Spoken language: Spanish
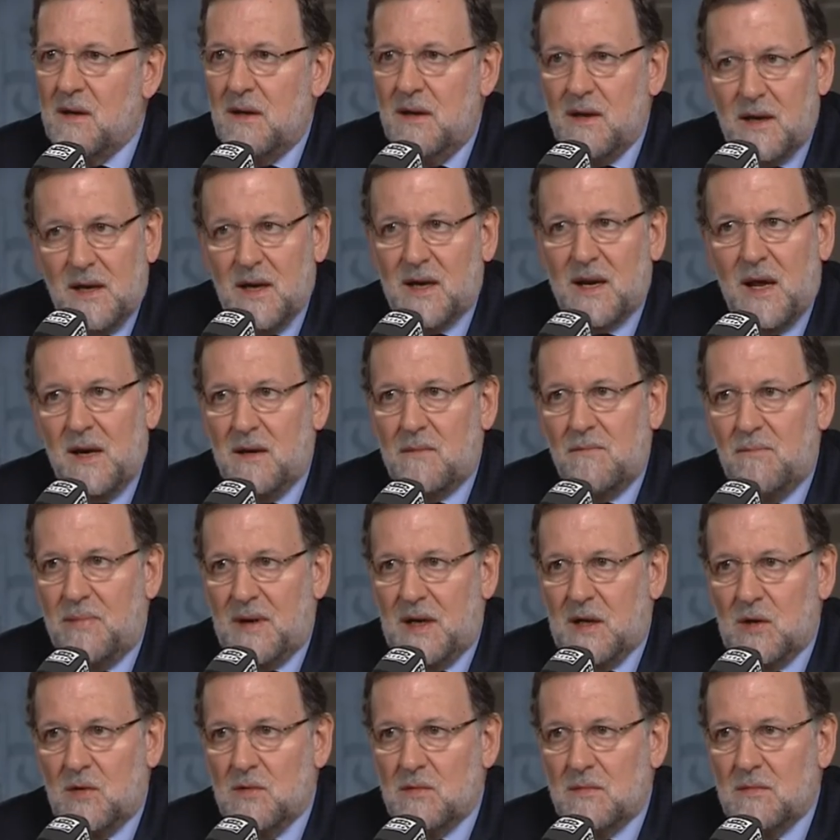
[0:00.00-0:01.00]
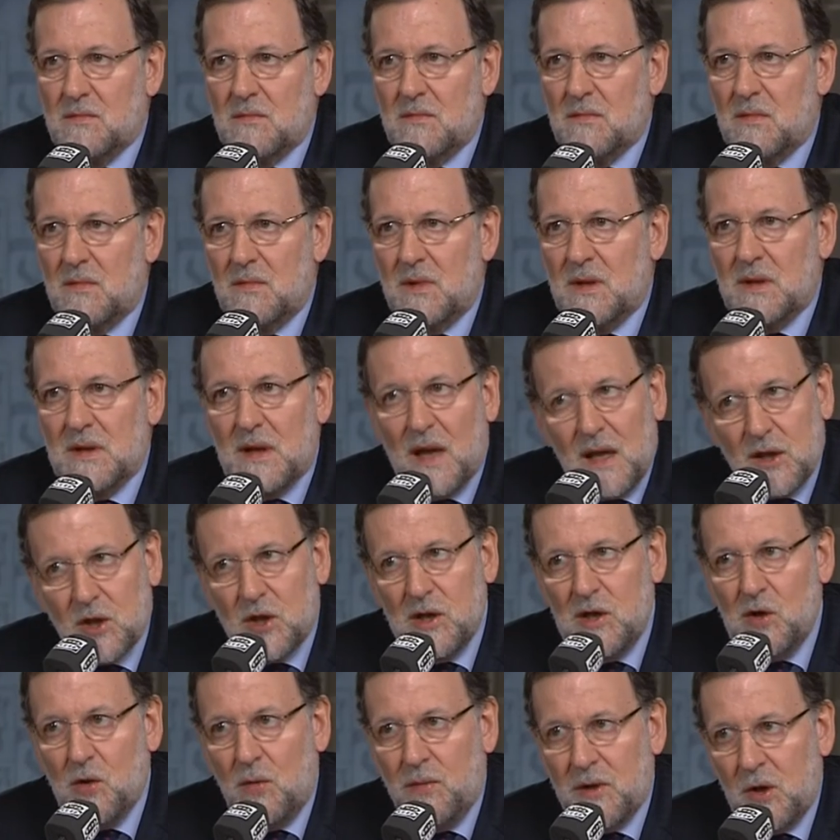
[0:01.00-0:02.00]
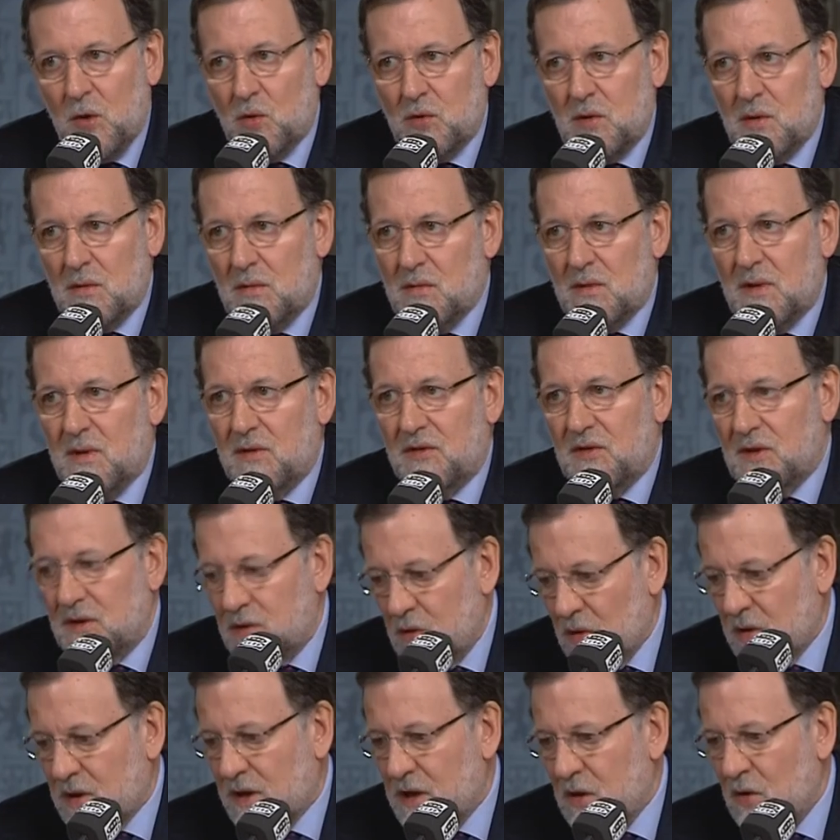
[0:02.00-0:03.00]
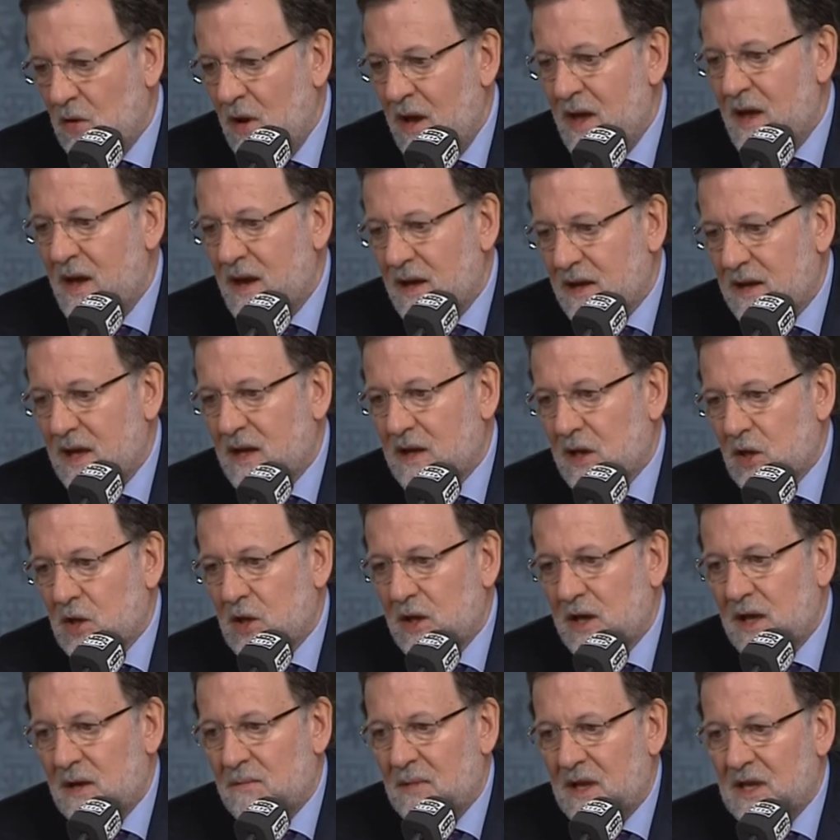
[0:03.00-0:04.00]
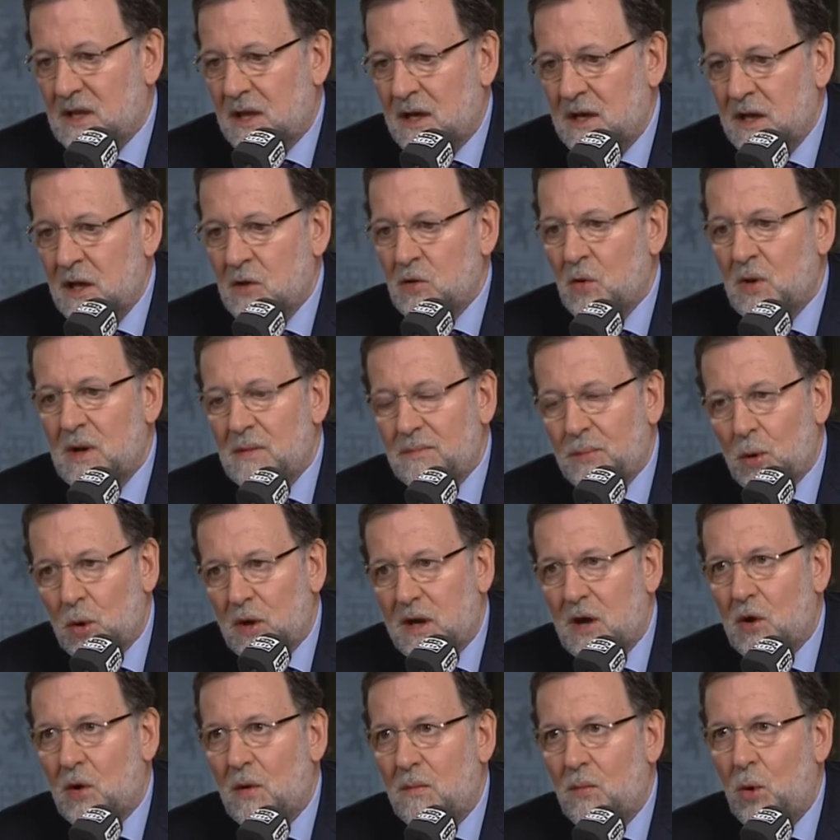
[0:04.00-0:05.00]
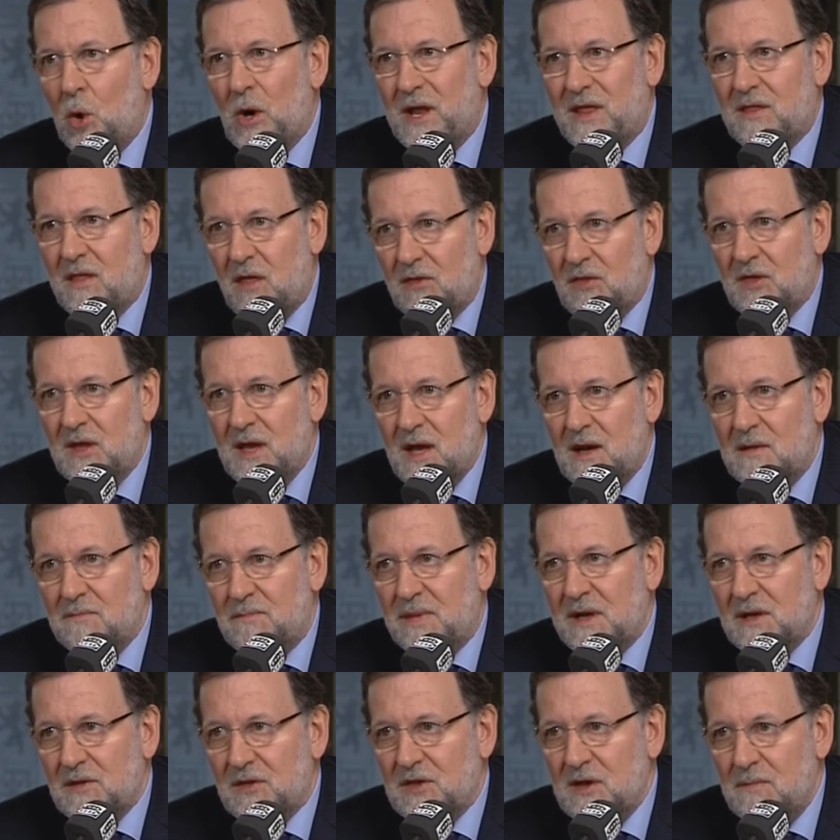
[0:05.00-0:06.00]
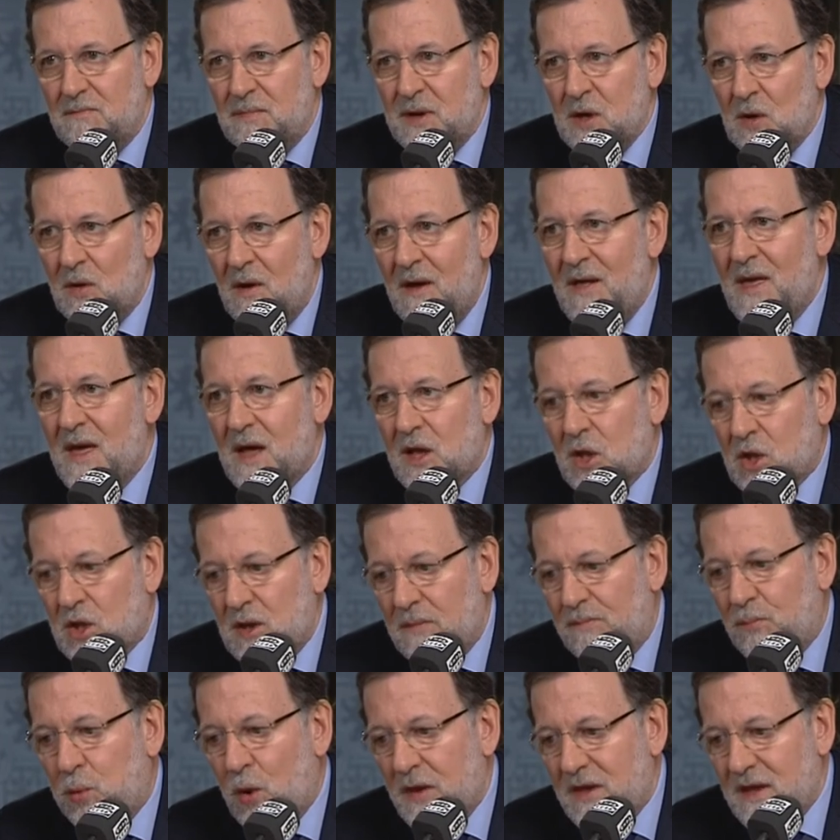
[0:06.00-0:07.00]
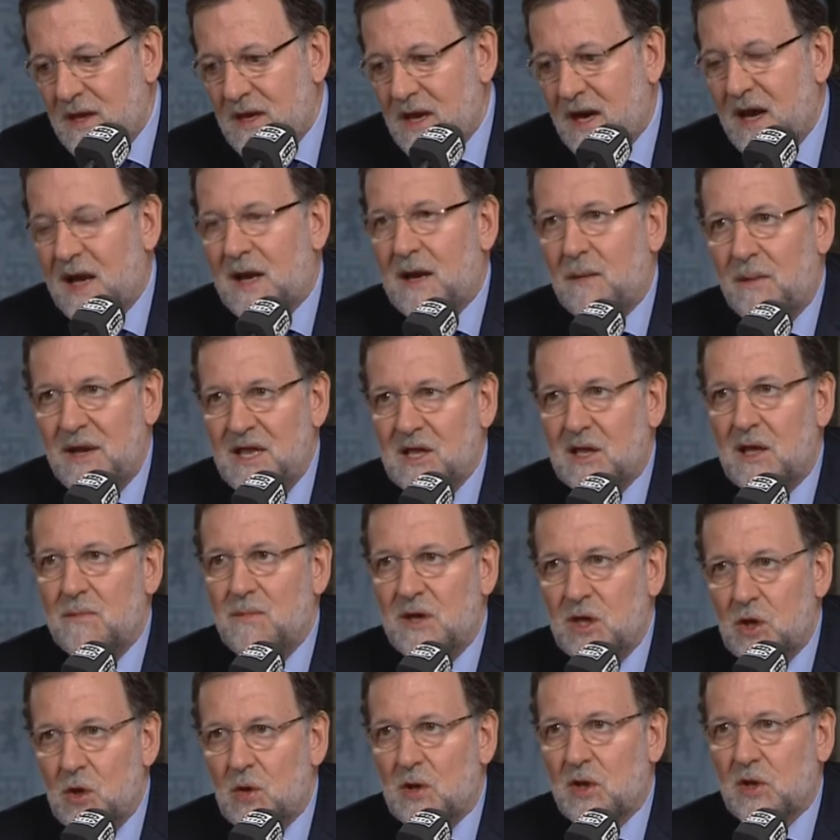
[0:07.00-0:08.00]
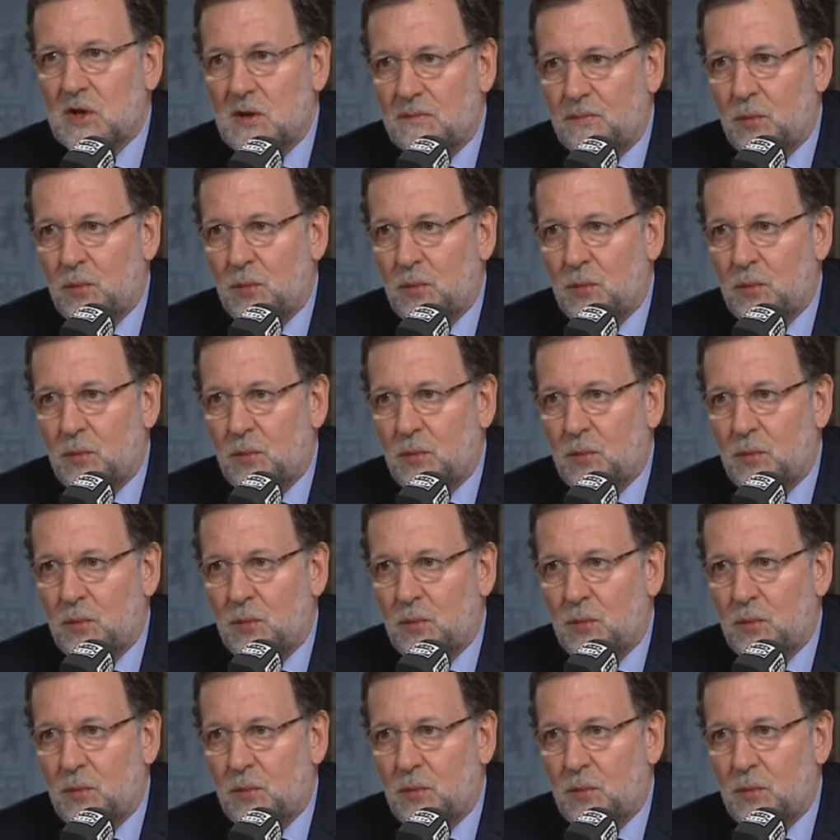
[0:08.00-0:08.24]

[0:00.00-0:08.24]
y crear empleo. Así lo veo yo. Es decir, yo creo que hay que seguir manteniéndola porque, como le decía al principio, se puede llegar a 20 millones de